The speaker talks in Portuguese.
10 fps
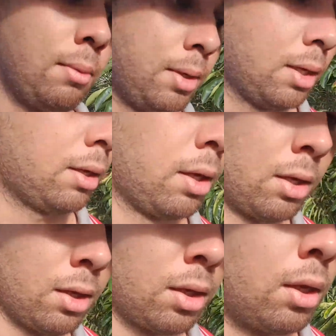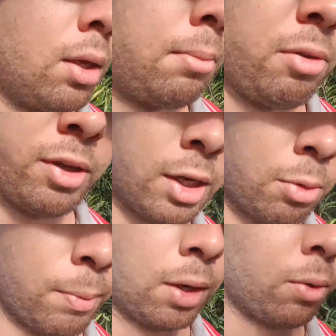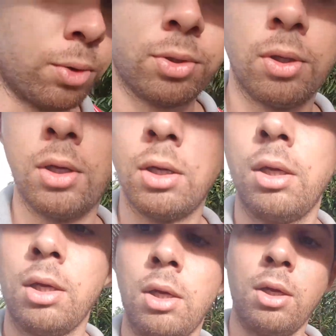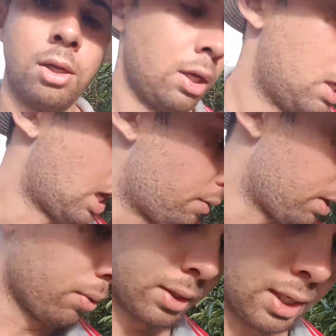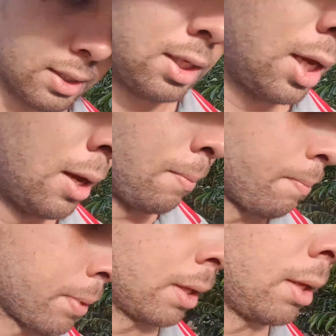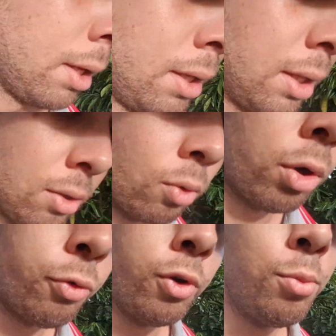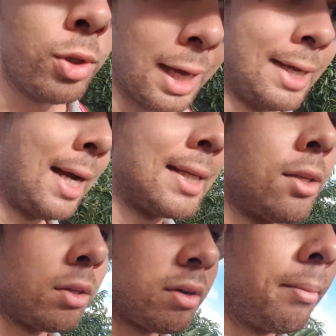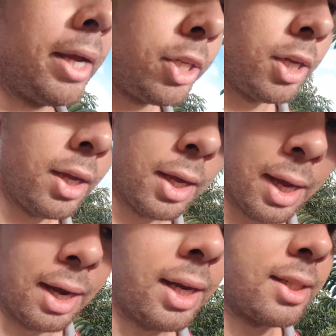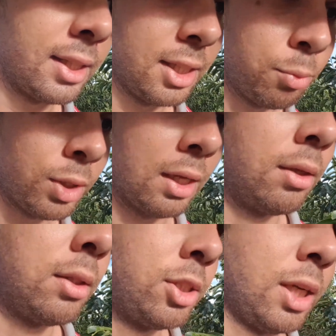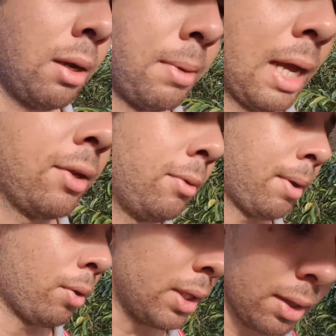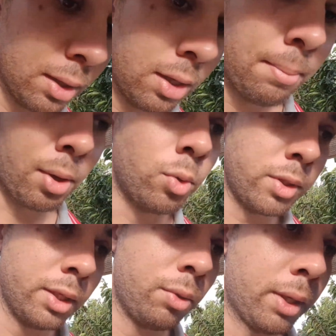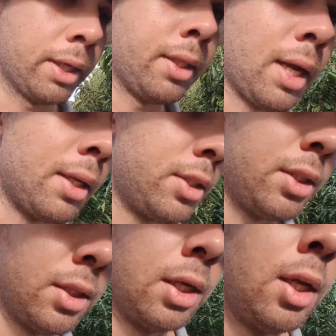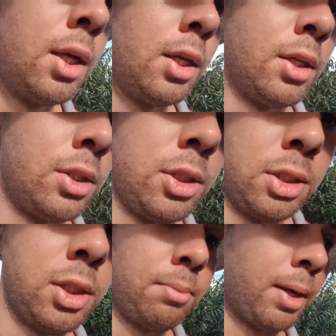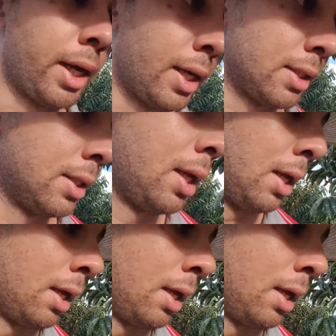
na minha, minha vida aqui, meu percurso. Aí o que acontece? Quando eu fui mudar a irrigação novamente, ela já tinha mudado, tinha caminhado indo para outra, para outro setor aqui da, de, de mangueiras.